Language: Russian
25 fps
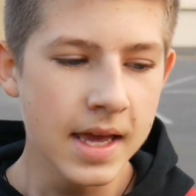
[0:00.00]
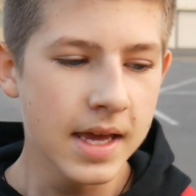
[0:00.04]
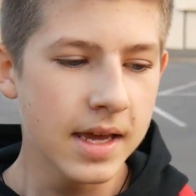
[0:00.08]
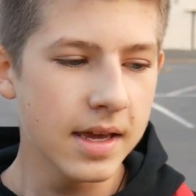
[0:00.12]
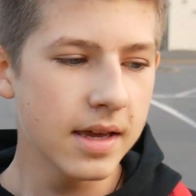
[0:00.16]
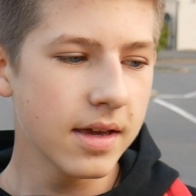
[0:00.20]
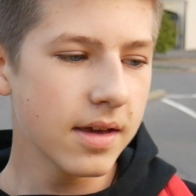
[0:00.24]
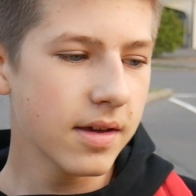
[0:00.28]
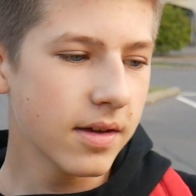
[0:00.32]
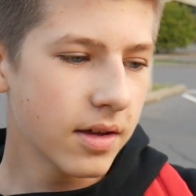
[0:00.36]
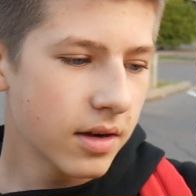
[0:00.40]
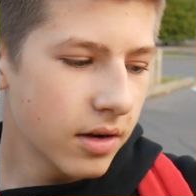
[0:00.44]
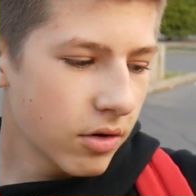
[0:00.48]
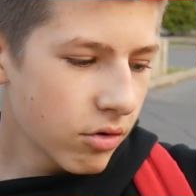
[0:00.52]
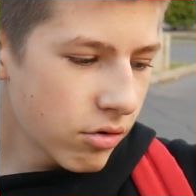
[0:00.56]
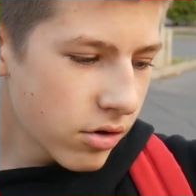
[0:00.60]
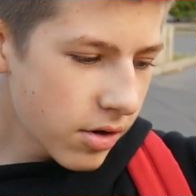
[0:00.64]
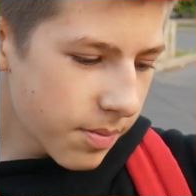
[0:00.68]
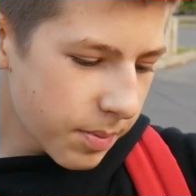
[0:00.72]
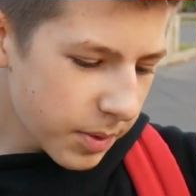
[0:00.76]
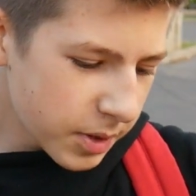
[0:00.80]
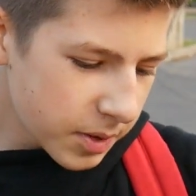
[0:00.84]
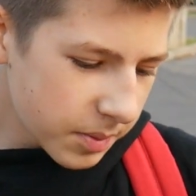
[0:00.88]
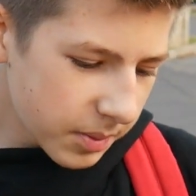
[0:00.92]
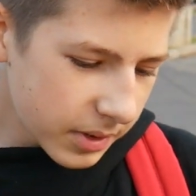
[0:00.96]
И люди
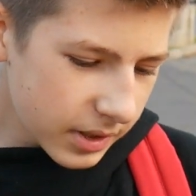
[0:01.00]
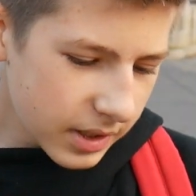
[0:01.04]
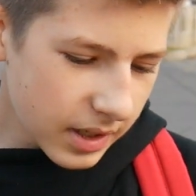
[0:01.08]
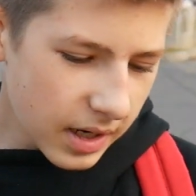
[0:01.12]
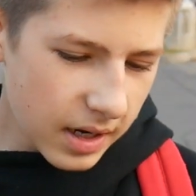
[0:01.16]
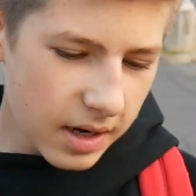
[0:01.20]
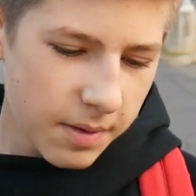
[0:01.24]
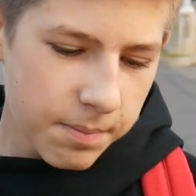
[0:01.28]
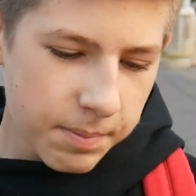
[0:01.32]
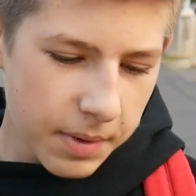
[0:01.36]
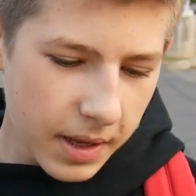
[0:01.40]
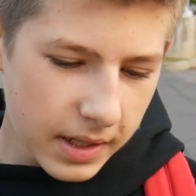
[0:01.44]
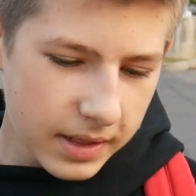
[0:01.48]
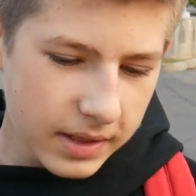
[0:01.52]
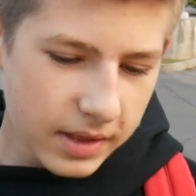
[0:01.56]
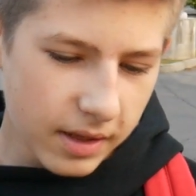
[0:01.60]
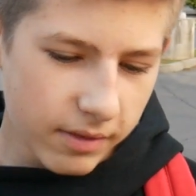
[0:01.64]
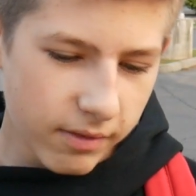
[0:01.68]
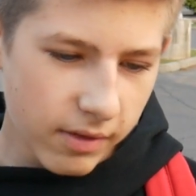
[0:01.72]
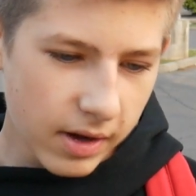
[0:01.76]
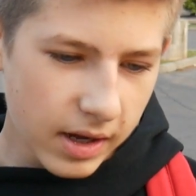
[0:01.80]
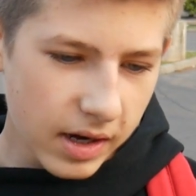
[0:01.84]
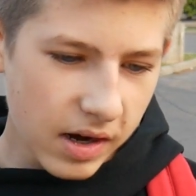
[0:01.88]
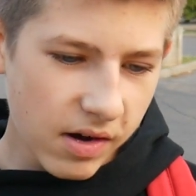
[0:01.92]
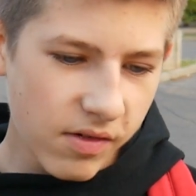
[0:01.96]
посмотрели 5
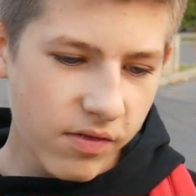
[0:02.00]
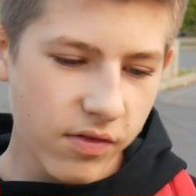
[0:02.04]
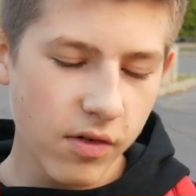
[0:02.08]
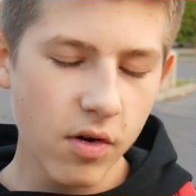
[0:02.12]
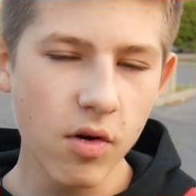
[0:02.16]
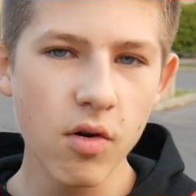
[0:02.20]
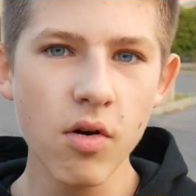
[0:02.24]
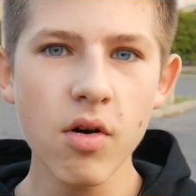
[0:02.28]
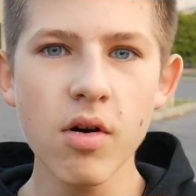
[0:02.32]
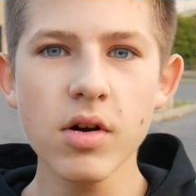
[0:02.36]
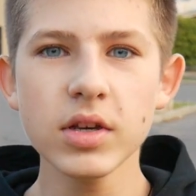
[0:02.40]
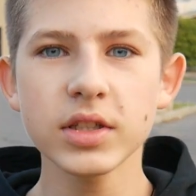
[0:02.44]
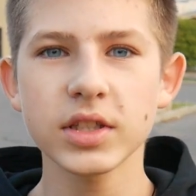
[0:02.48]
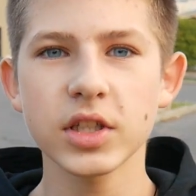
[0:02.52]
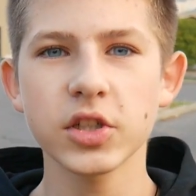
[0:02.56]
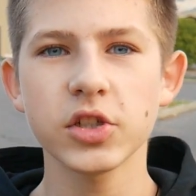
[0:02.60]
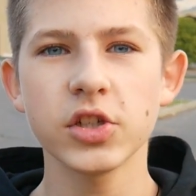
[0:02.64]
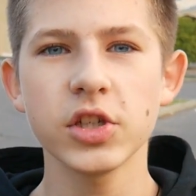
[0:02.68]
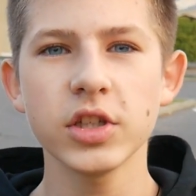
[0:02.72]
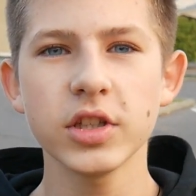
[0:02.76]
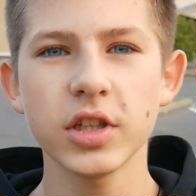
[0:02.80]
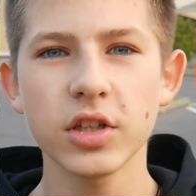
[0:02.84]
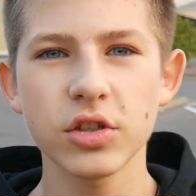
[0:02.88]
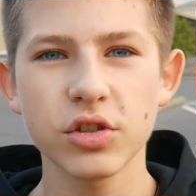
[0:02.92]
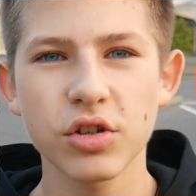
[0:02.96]
товаров, о,
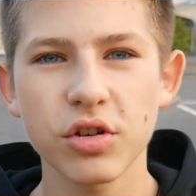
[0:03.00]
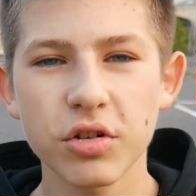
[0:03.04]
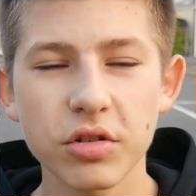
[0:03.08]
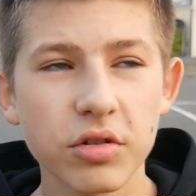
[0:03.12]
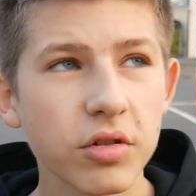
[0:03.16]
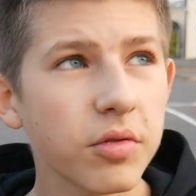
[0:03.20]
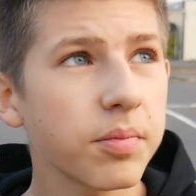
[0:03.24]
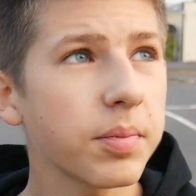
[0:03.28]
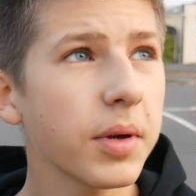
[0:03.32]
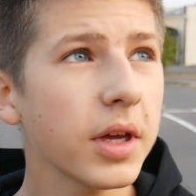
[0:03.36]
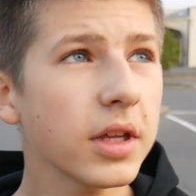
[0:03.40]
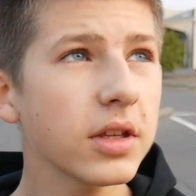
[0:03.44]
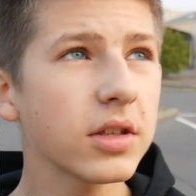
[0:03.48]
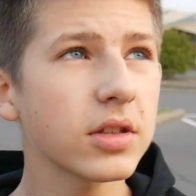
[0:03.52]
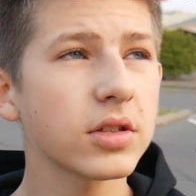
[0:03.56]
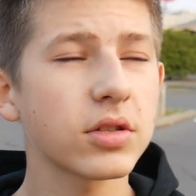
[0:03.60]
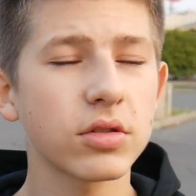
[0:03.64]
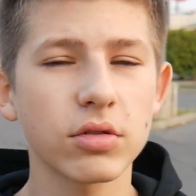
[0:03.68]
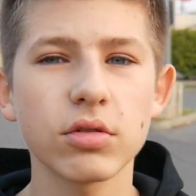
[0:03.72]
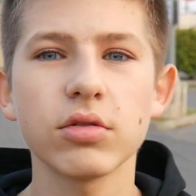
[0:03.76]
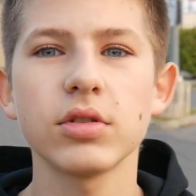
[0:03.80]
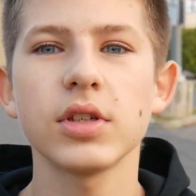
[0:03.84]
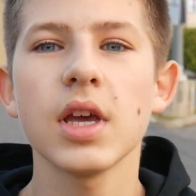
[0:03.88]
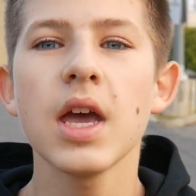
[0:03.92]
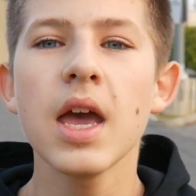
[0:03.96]
зашли на черную пятницу,
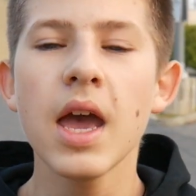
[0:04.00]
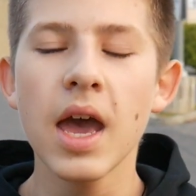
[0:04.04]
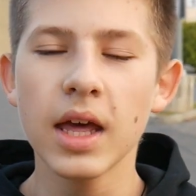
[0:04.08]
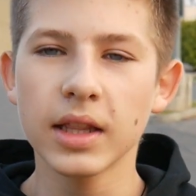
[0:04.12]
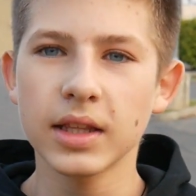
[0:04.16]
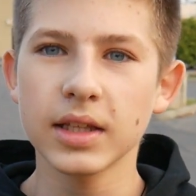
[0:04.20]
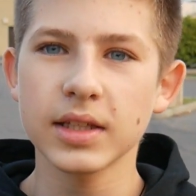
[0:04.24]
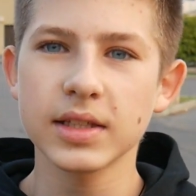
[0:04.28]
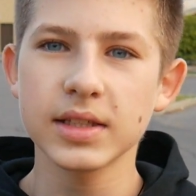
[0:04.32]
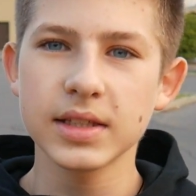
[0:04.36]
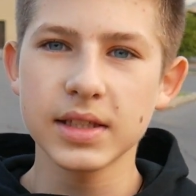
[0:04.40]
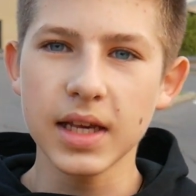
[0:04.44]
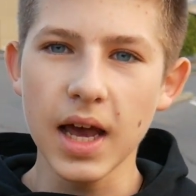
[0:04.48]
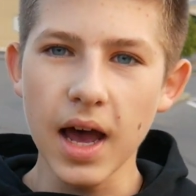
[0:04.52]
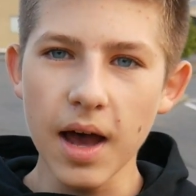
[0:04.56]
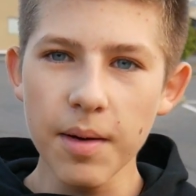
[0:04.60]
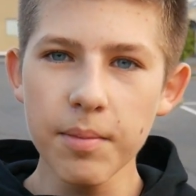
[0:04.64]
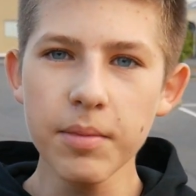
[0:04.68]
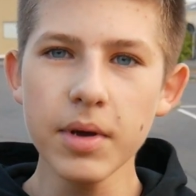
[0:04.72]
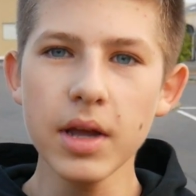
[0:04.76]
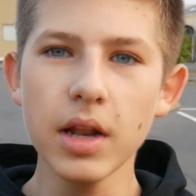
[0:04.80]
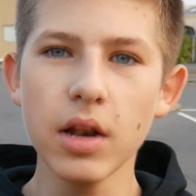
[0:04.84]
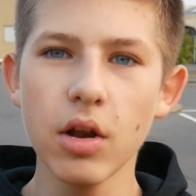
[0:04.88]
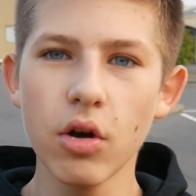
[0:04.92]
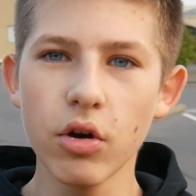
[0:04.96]
то есть это
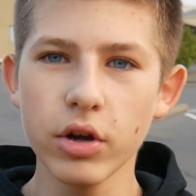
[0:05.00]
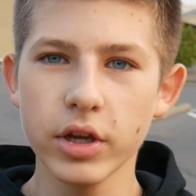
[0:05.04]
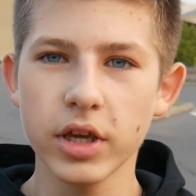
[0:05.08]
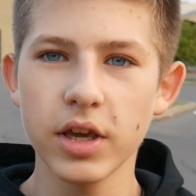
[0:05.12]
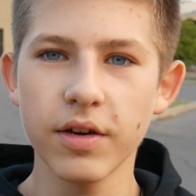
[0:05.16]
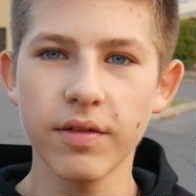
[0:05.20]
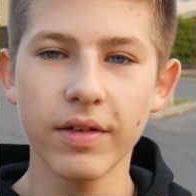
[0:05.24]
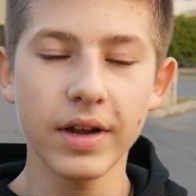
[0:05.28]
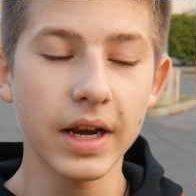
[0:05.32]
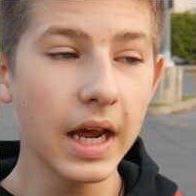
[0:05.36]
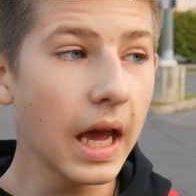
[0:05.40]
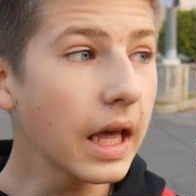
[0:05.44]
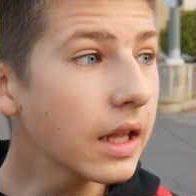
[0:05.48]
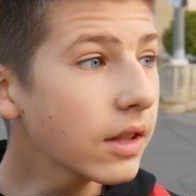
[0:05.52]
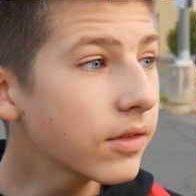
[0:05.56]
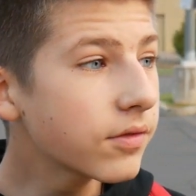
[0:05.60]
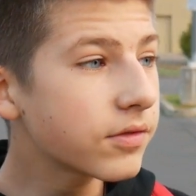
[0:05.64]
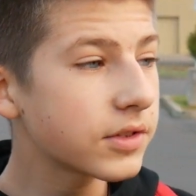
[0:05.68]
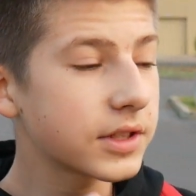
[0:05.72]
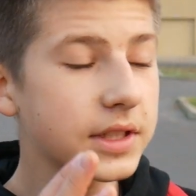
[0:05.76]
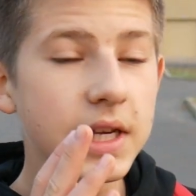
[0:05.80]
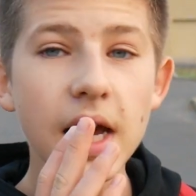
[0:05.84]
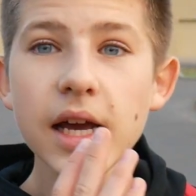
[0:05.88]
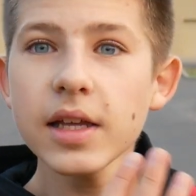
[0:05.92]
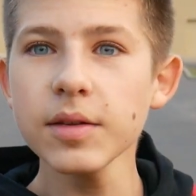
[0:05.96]
самый легкий вариант
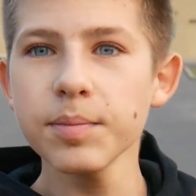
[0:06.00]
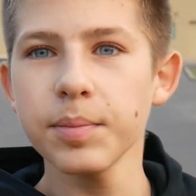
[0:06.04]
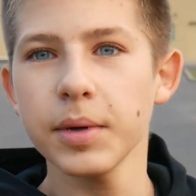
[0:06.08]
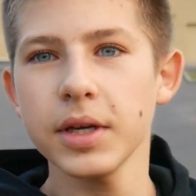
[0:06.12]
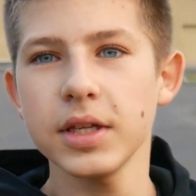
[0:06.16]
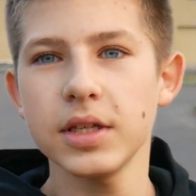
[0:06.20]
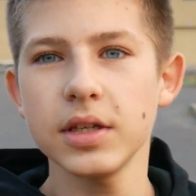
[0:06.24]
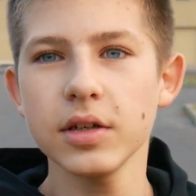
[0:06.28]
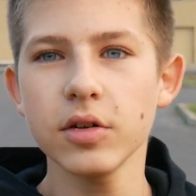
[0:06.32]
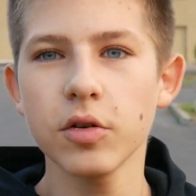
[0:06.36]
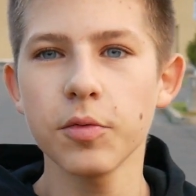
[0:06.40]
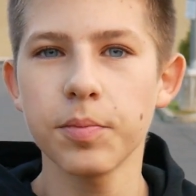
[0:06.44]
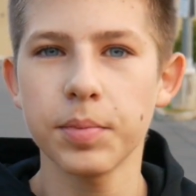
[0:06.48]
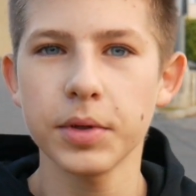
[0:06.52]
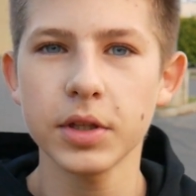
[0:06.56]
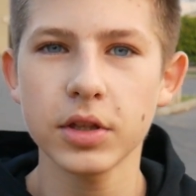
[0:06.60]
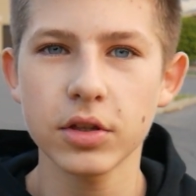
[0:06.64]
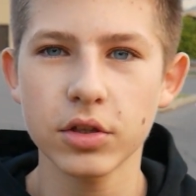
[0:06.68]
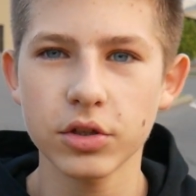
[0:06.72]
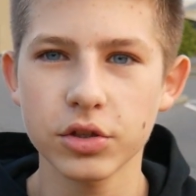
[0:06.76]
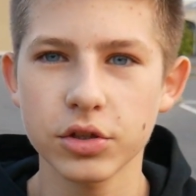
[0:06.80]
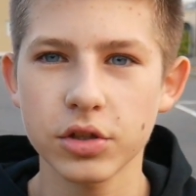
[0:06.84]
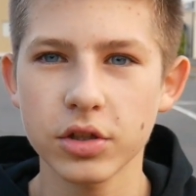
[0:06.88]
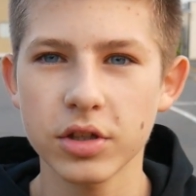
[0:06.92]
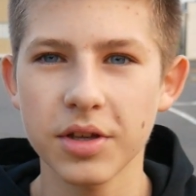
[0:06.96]
взять, пойти купить
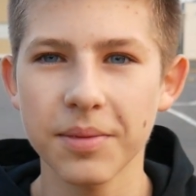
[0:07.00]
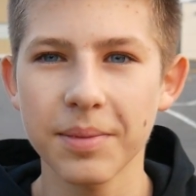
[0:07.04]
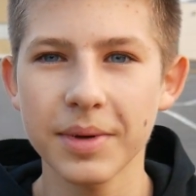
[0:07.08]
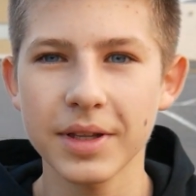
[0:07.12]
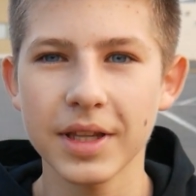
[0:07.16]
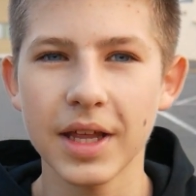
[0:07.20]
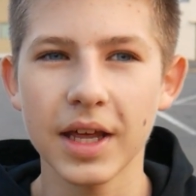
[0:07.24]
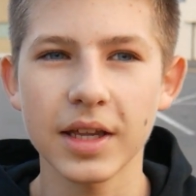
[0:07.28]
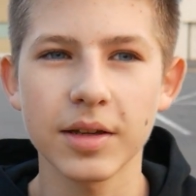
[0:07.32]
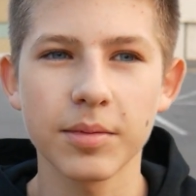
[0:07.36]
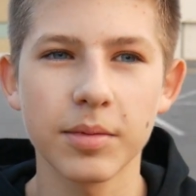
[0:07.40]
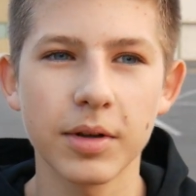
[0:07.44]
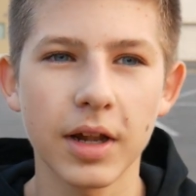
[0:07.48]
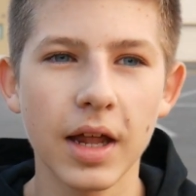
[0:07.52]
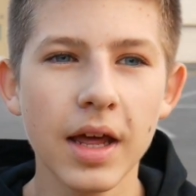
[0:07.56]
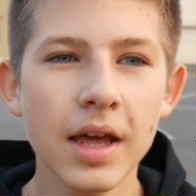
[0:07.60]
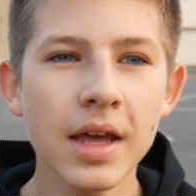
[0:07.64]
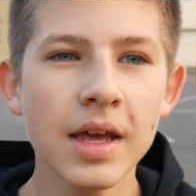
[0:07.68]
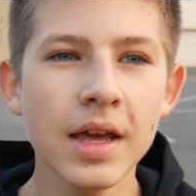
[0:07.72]
то, что тебе надо было.